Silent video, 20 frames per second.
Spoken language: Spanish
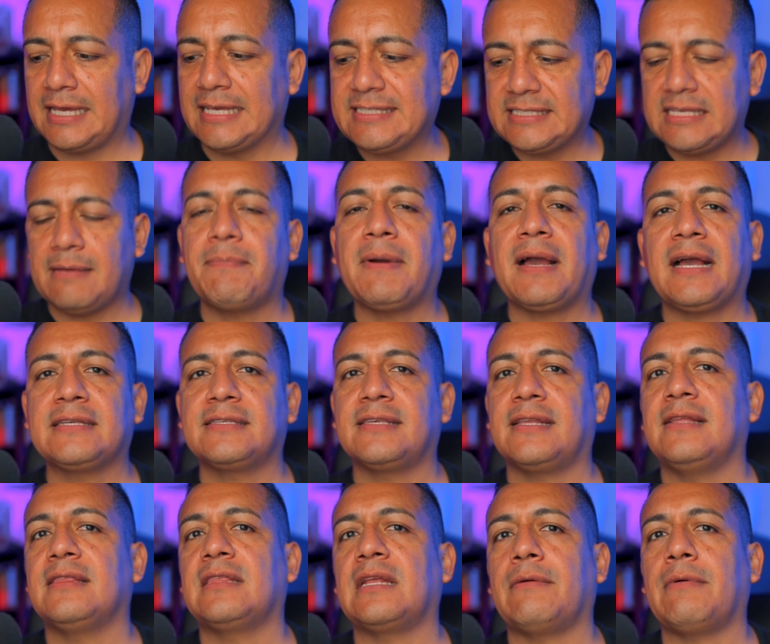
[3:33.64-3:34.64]
que sepan
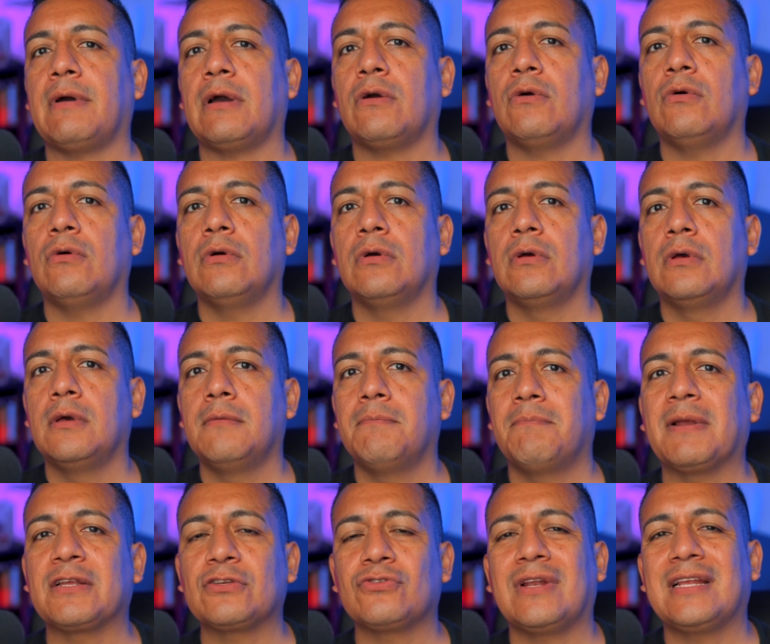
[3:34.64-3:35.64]
hacer el trabajo,
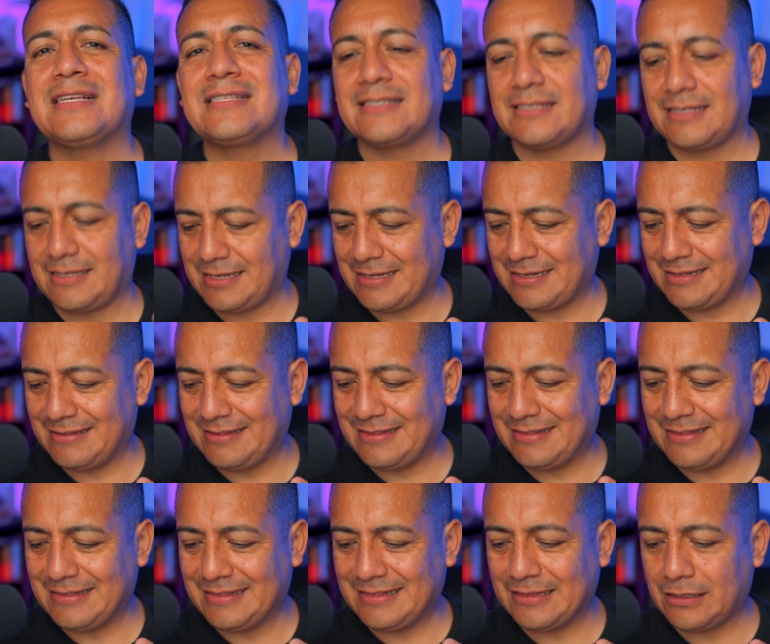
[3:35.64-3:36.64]
personas
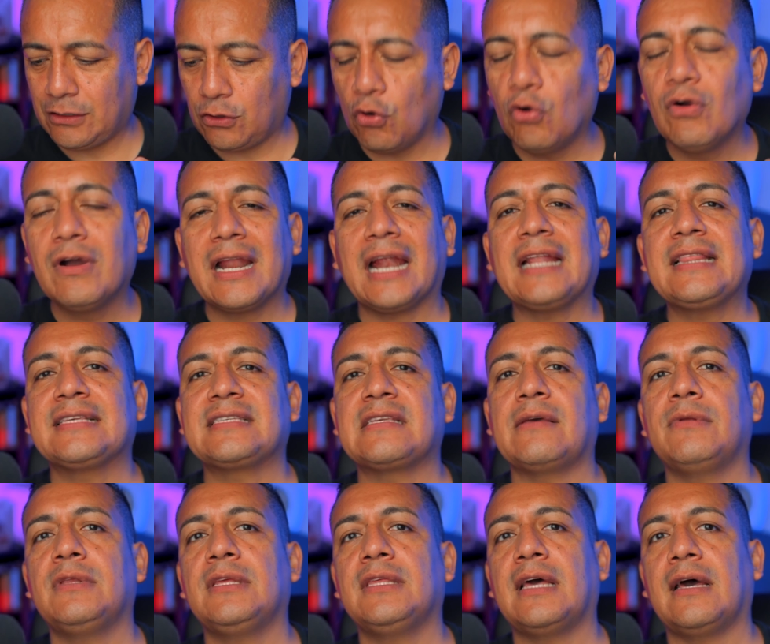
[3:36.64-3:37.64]
con grandes
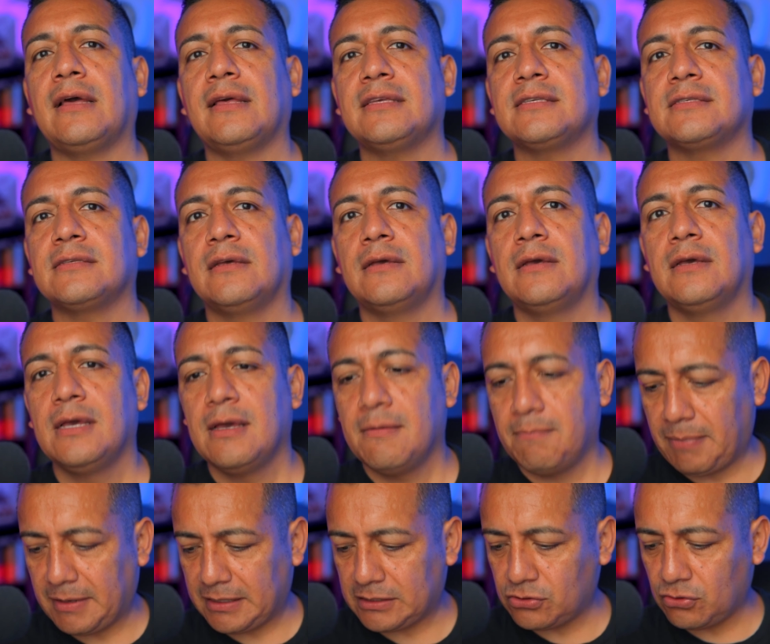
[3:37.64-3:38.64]
habilidades,
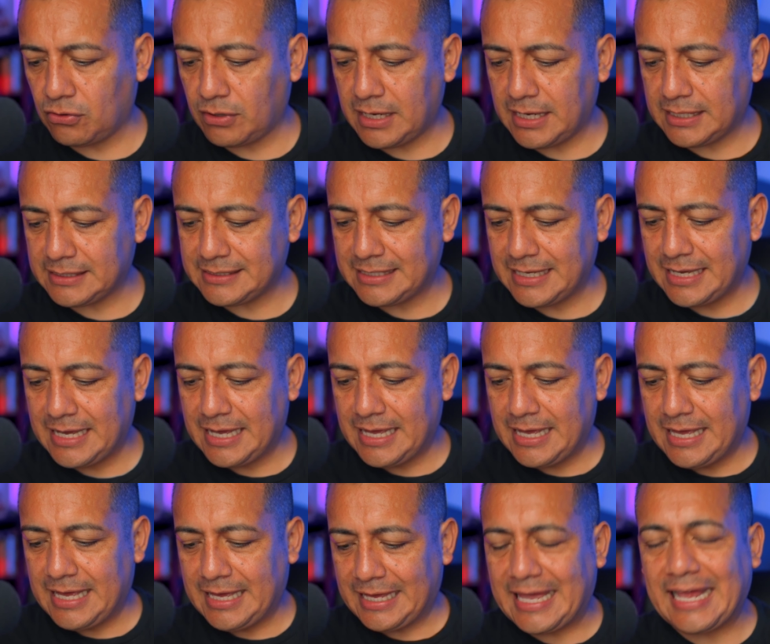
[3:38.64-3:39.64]
personas
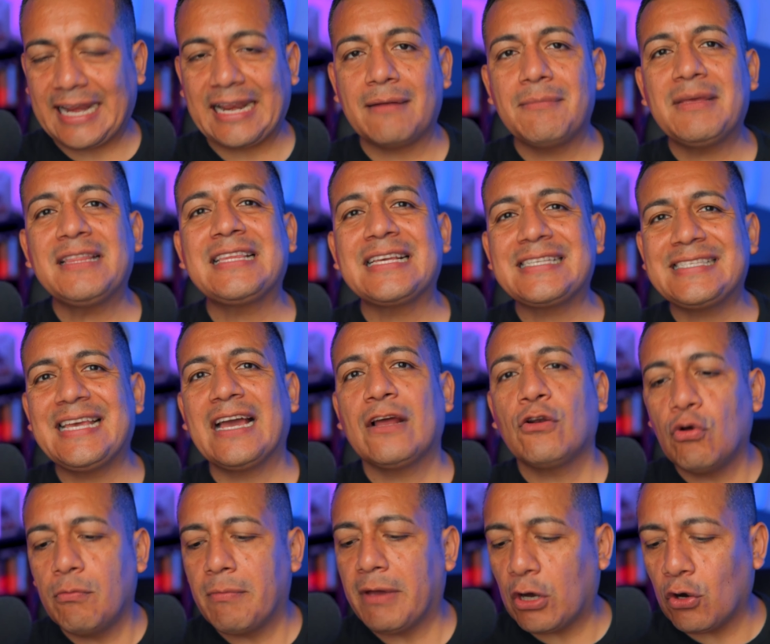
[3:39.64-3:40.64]
que realmente hacían
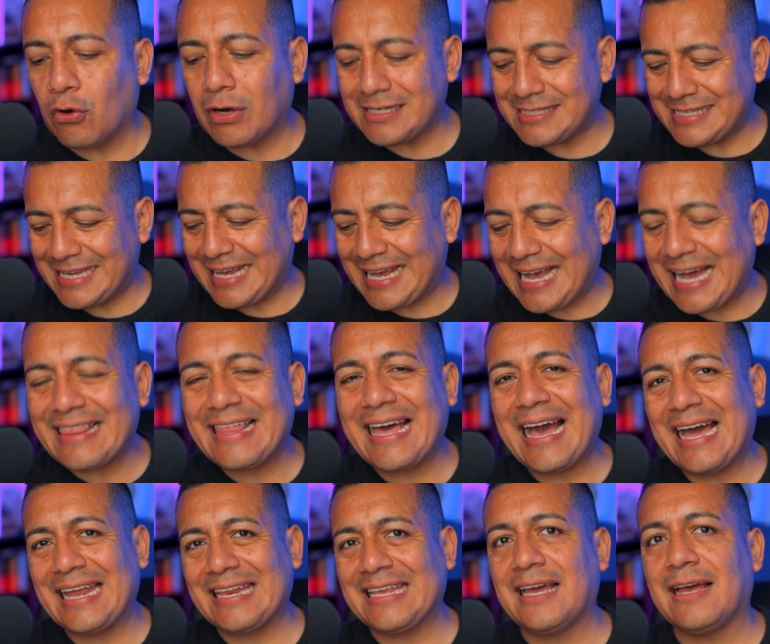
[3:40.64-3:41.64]
los mejores en
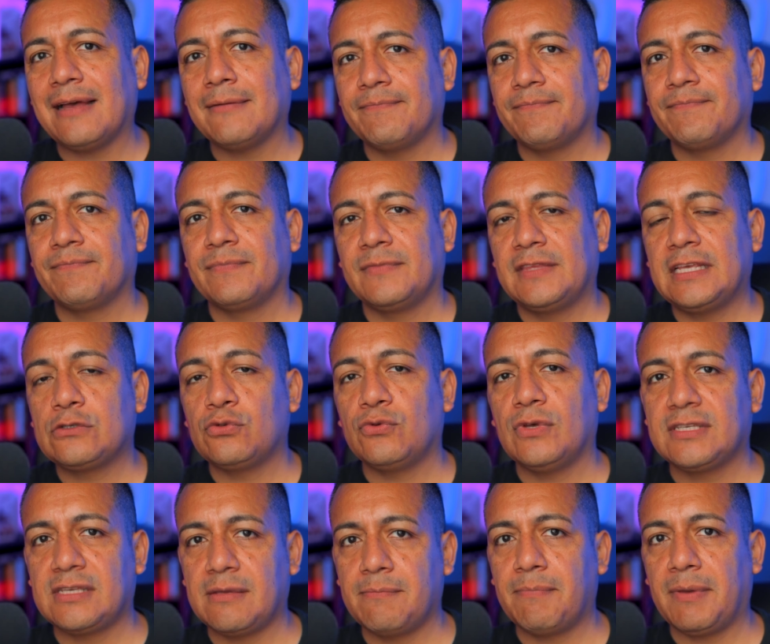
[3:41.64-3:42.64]
cada área de su
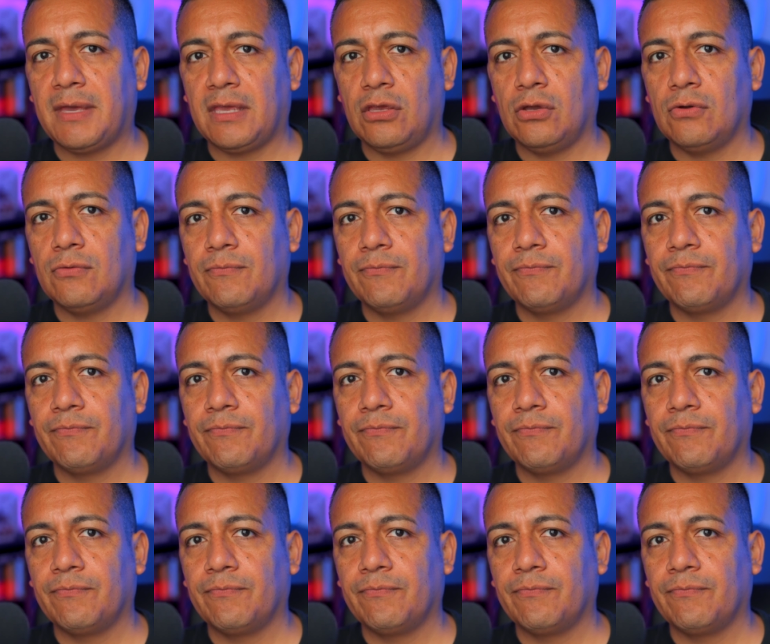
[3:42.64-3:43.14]
desempeño.